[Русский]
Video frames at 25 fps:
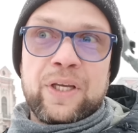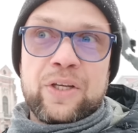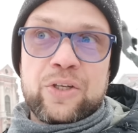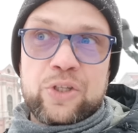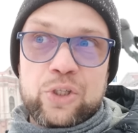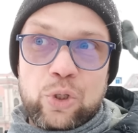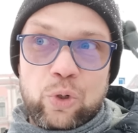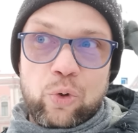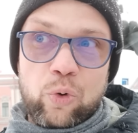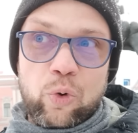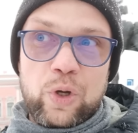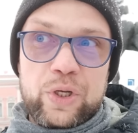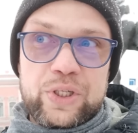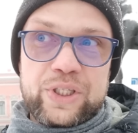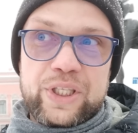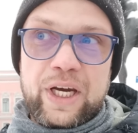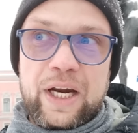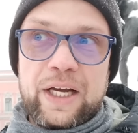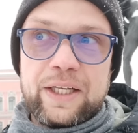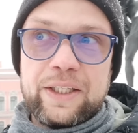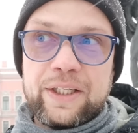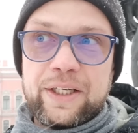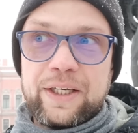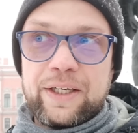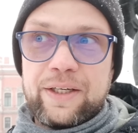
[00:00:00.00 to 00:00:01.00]
С другой
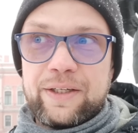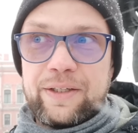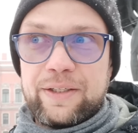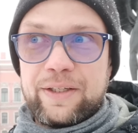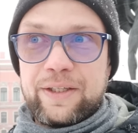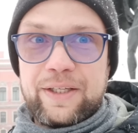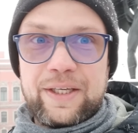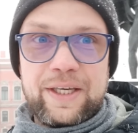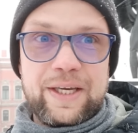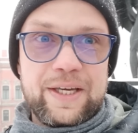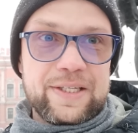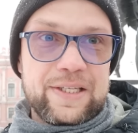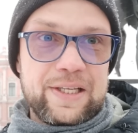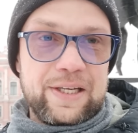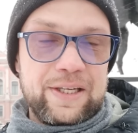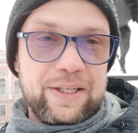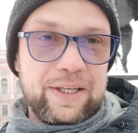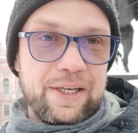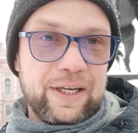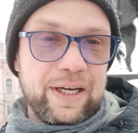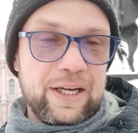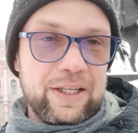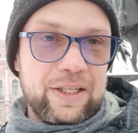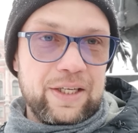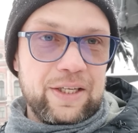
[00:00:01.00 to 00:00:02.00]
стороны, если
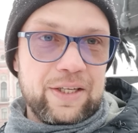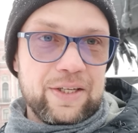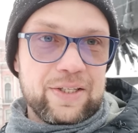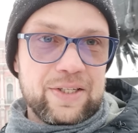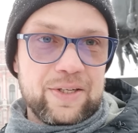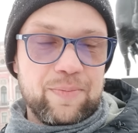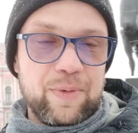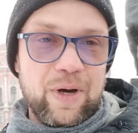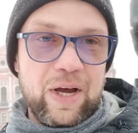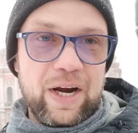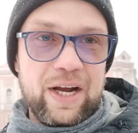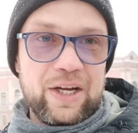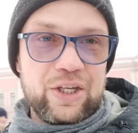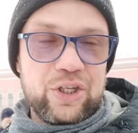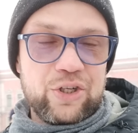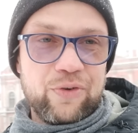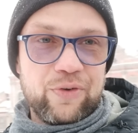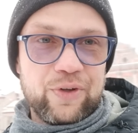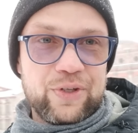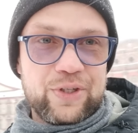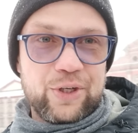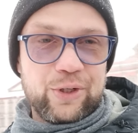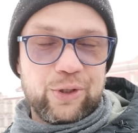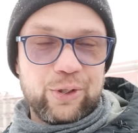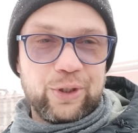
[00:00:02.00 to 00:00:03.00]
не хотите
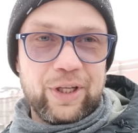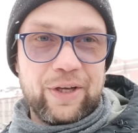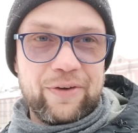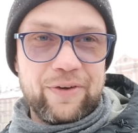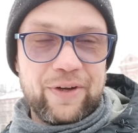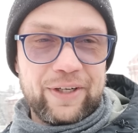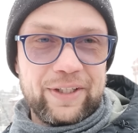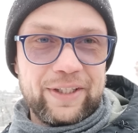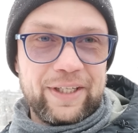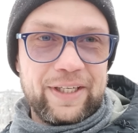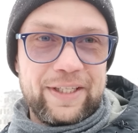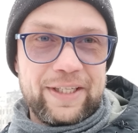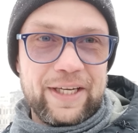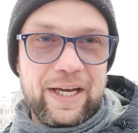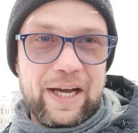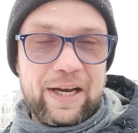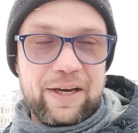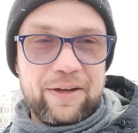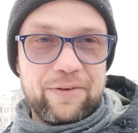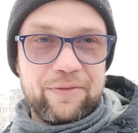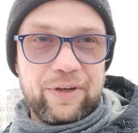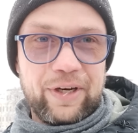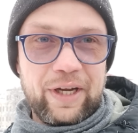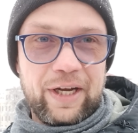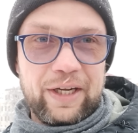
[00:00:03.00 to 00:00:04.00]
заморачиваться, то, наверное,
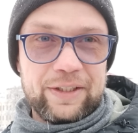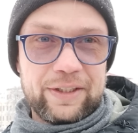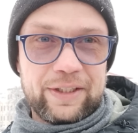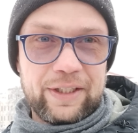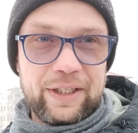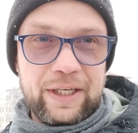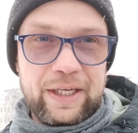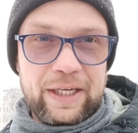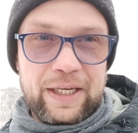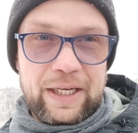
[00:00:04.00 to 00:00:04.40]
идеальный вариант